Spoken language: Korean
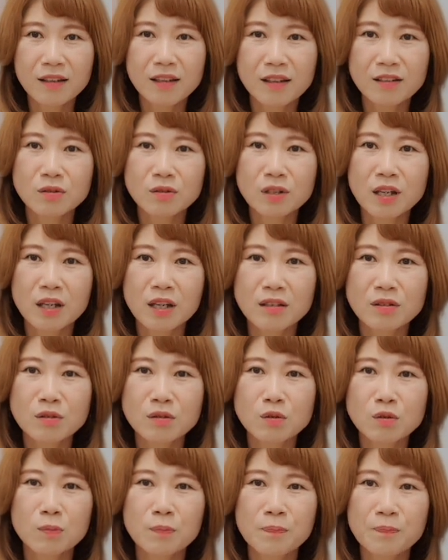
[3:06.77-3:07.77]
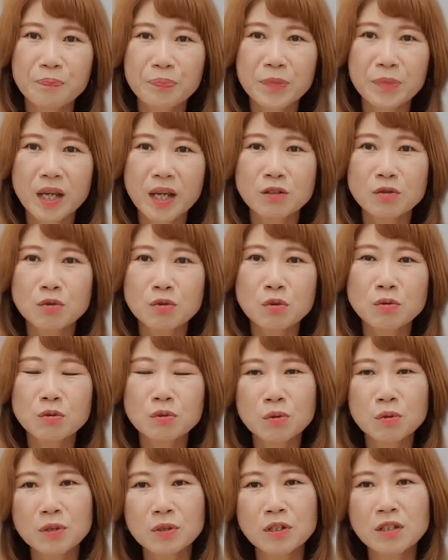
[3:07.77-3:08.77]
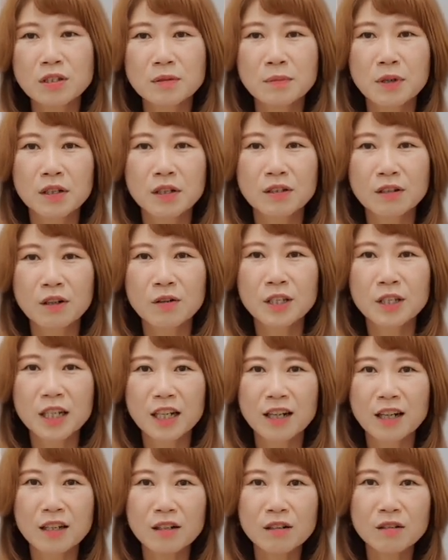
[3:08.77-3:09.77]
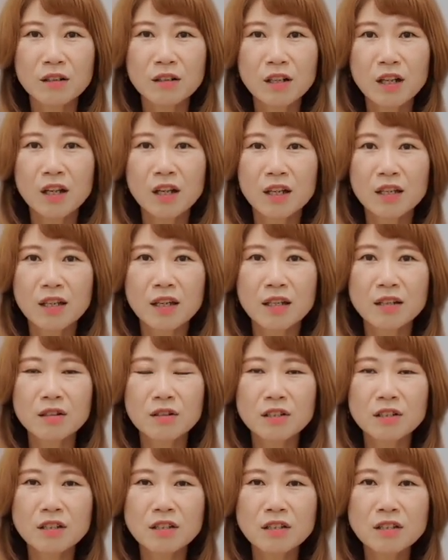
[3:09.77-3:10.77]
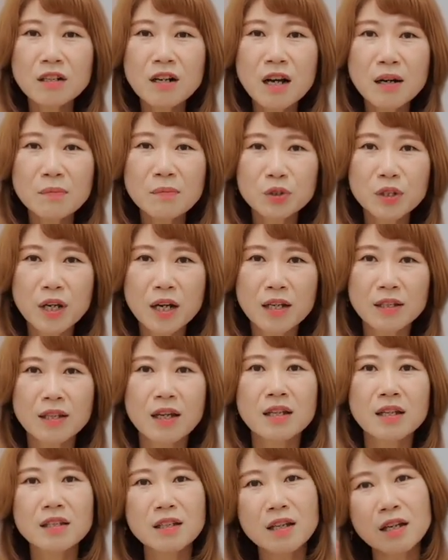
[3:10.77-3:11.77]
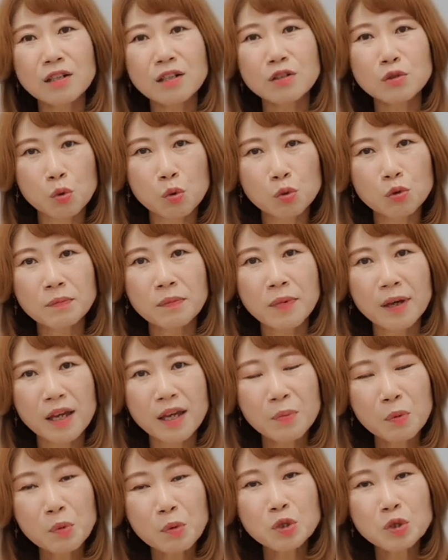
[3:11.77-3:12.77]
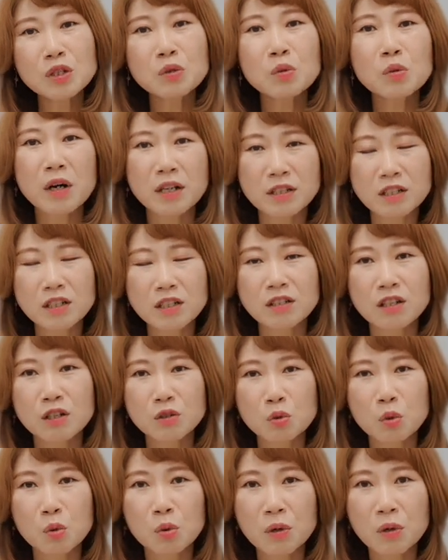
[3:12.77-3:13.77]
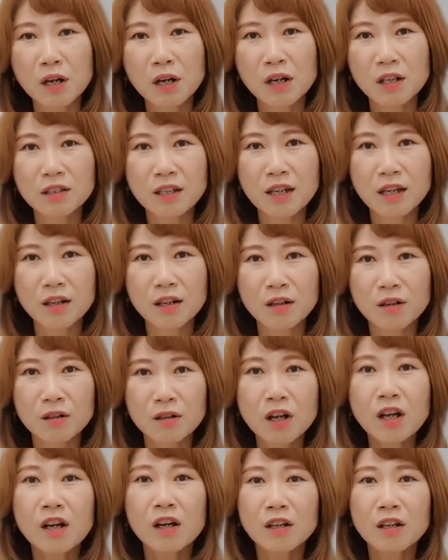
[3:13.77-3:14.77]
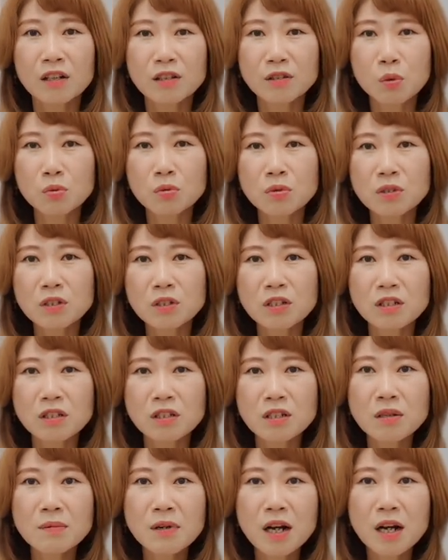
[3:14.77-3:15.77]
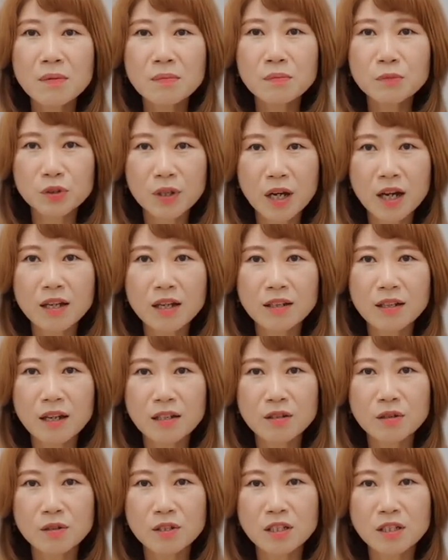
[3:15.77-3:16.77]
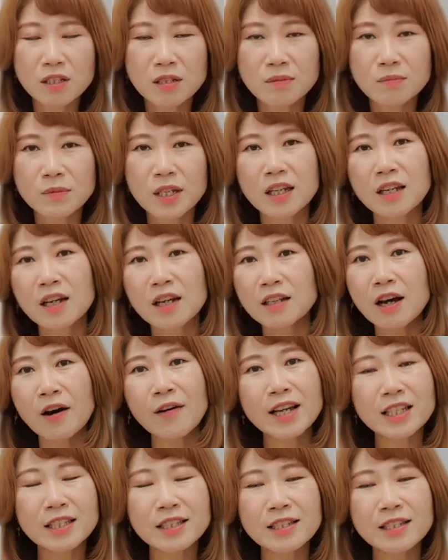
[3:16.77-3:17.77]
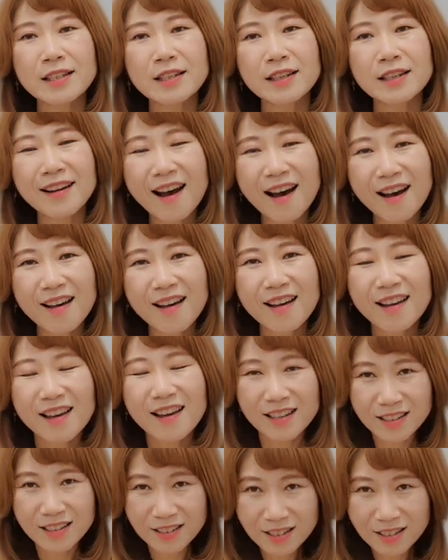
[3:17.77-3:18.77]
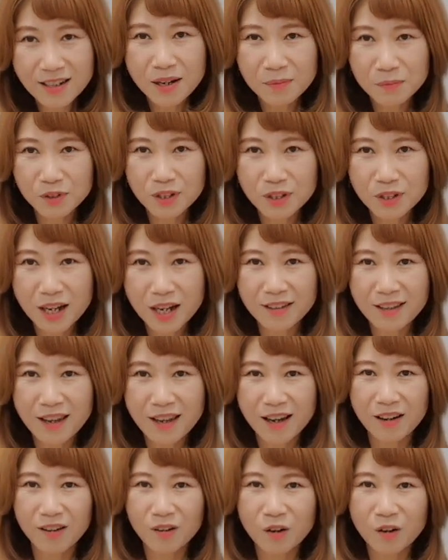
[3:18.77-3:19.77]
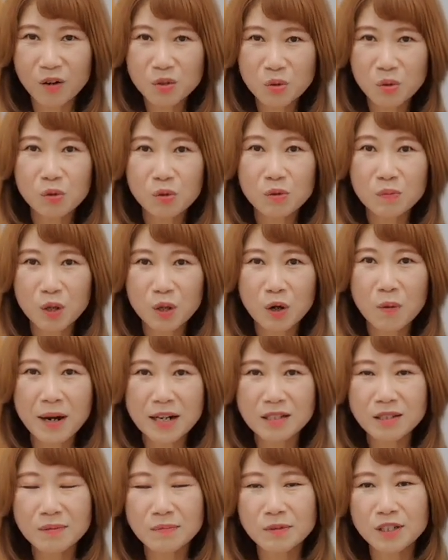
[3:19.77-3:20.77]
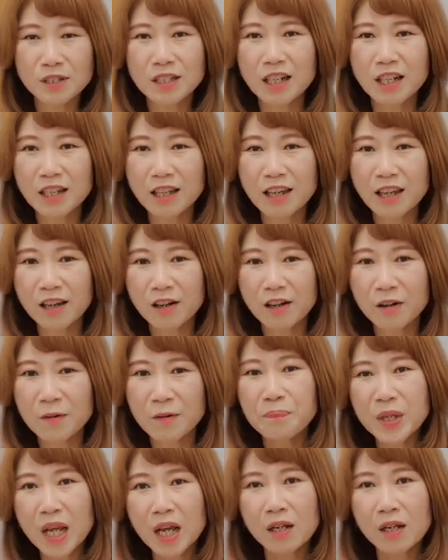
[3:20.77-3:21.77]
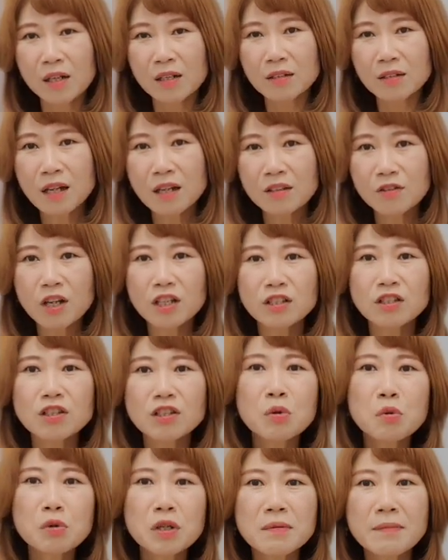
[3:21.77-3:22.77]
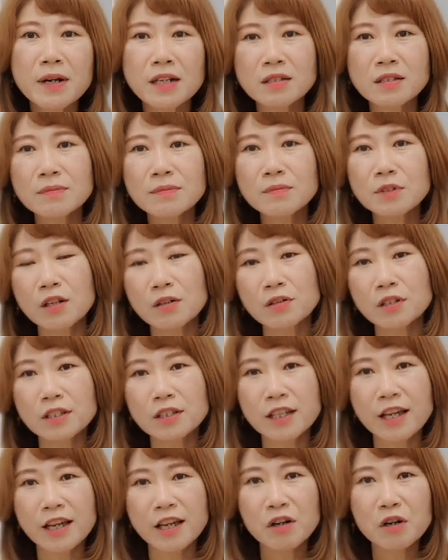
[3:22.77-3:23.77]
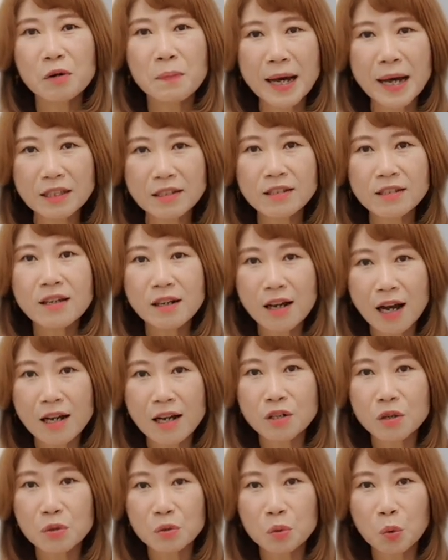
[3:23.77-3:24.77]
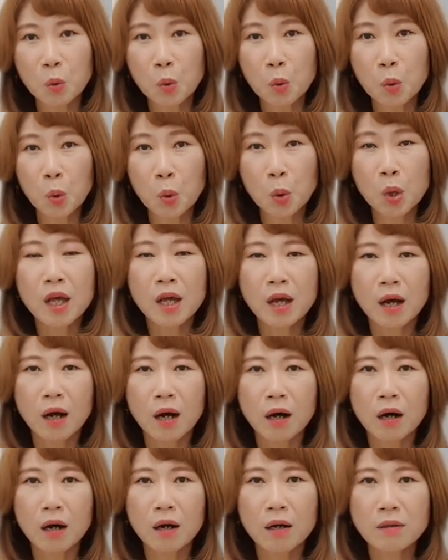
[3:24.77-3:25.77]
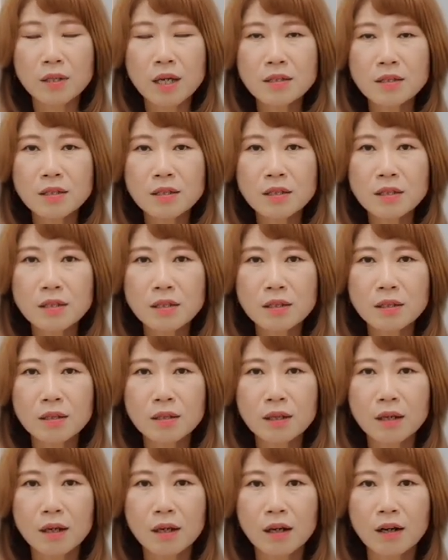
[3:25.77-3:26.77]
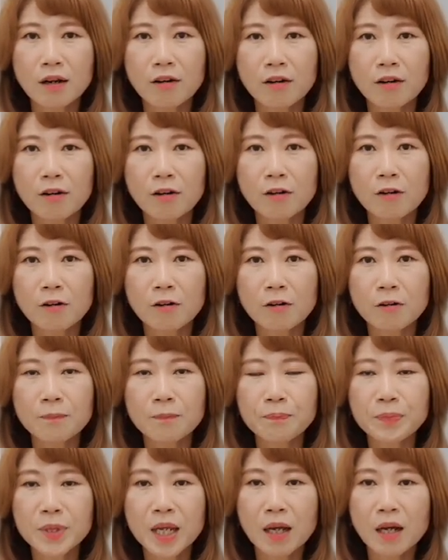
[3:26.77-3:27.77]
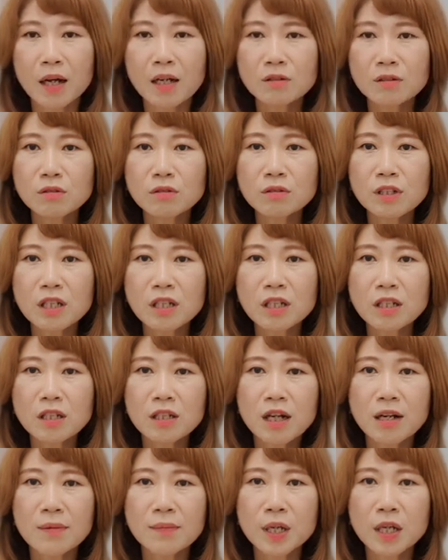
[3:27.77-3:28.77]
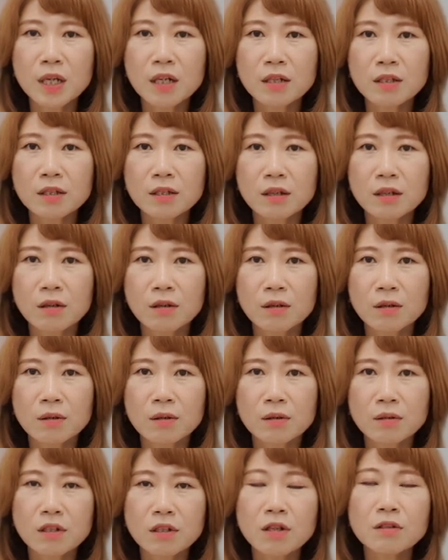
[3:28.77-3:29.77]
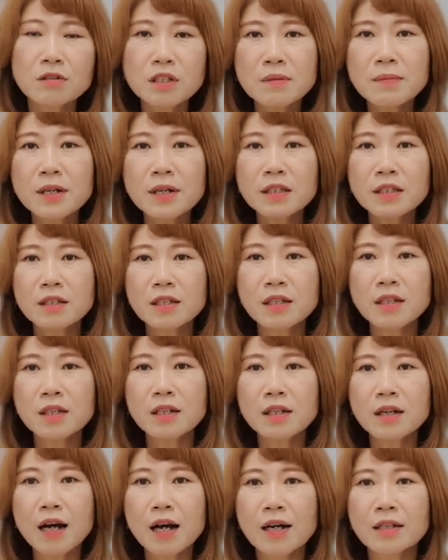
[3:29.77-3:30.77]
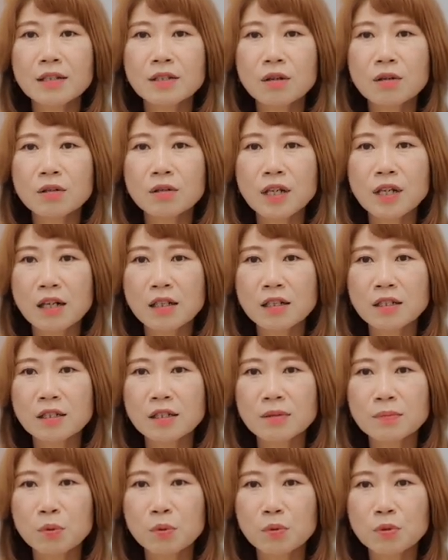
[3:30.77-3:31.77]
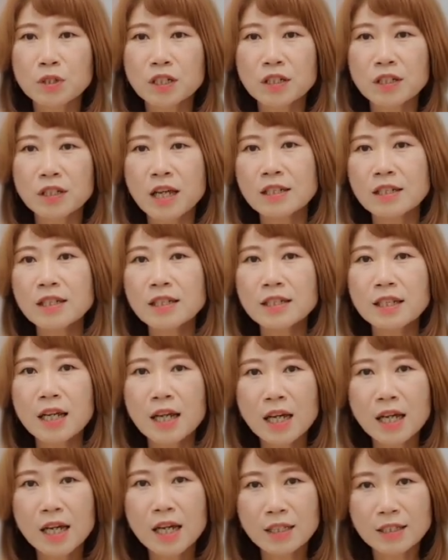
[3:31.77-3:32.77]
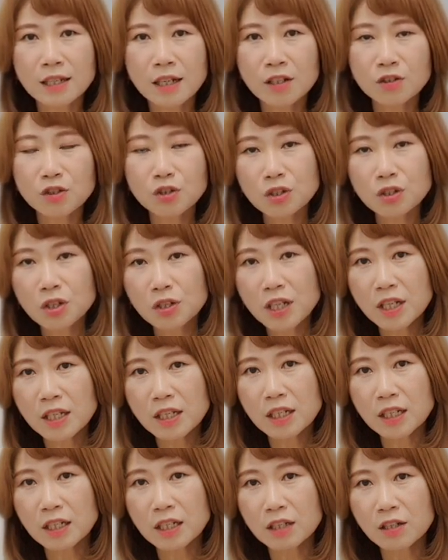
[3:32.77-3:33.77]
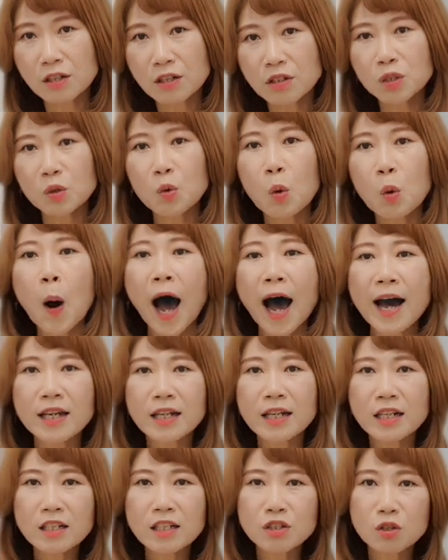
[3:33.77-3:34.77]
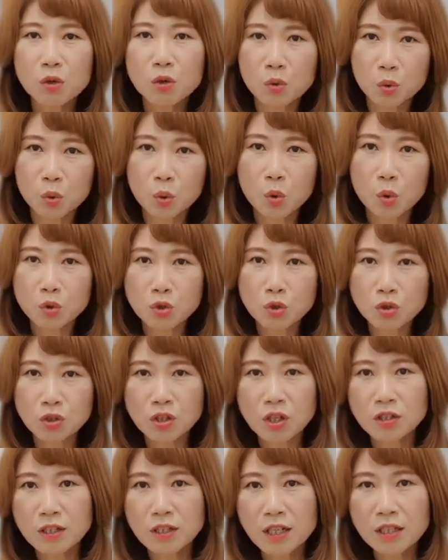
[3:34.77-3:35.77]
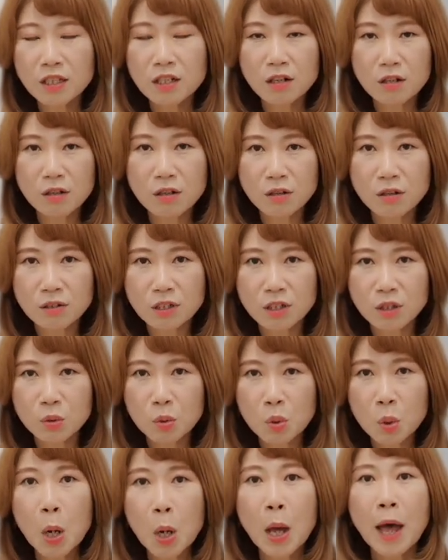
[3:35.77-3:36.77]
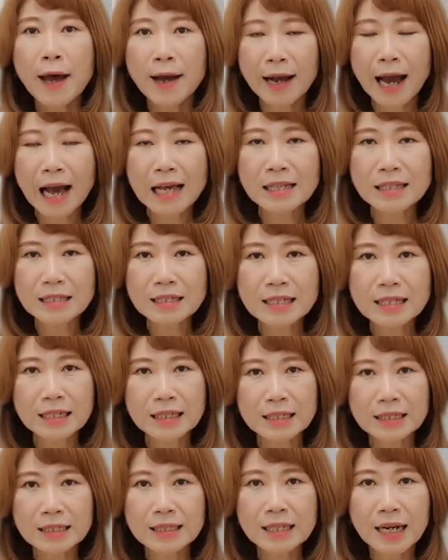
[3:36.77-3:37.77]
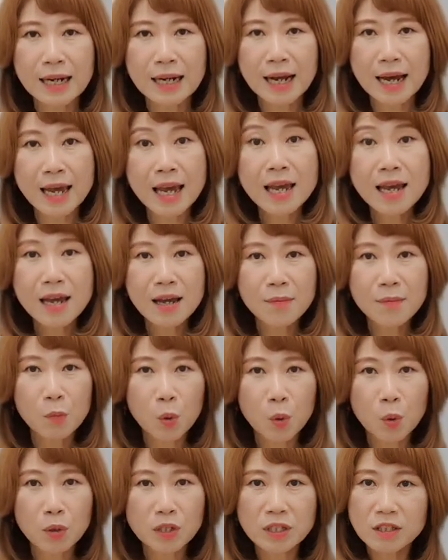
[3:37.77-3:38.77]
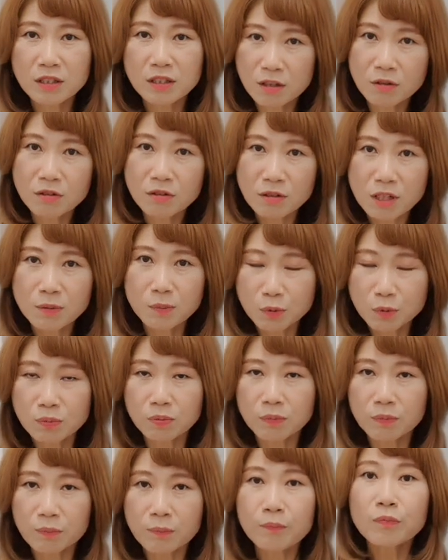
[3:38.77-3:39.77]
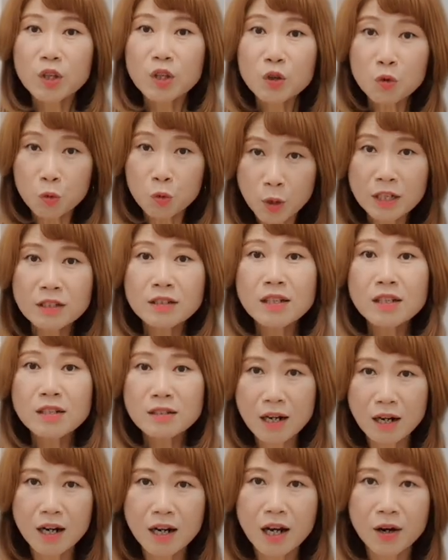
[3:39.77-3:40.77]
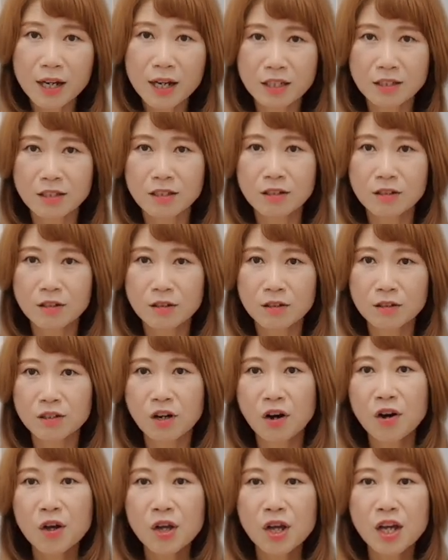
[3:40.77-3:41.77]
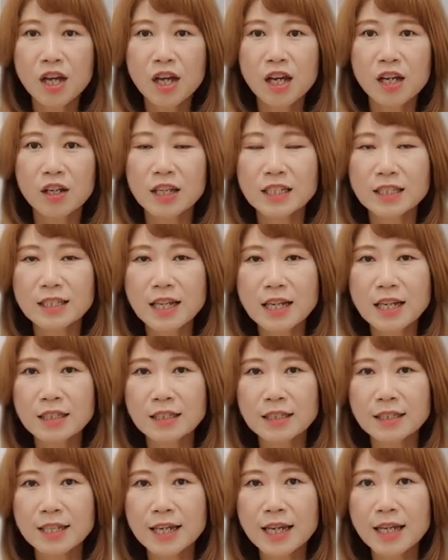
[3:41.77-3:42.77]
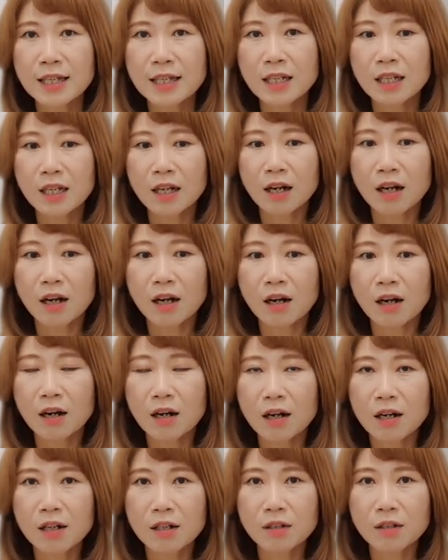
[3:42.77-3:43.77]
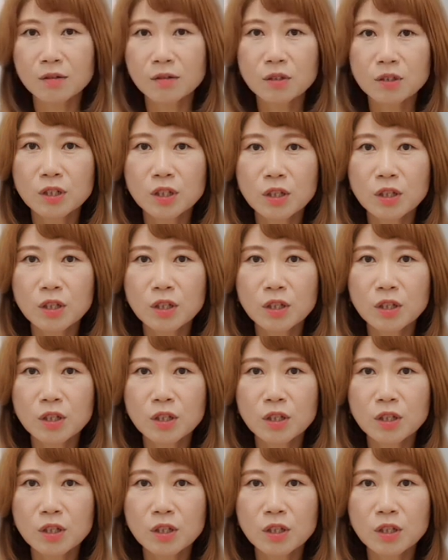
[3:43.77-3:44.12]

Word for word: 나중에 좀 안 좋은 소리를 들으면 그러니까요. 예, 이런 이슬람 문화에 대한 이해를 조금만 해보시고 가시는 게 좋을 것 같아요. 그래서 오늘은 이슬람 문화에 대해서 지금 얘기가 나왔으니까 이슬람 문화에 대한 거 조금 더 말씀을 드릴게요. 일단 돼지고기 말씀드렸는데요. 마트에 가셔도 어, 사실 어, 한국인이라면 어, 현지 마트에 가서 장을 보실 때는 제가 추천해드리는 거는 과일 정도 추천을 해드려요. 그리고 간식, 그 나라의 뭐 인스턴트 식품 굉장히 잘 나와 있어요. 그래서 괜찮은데 어,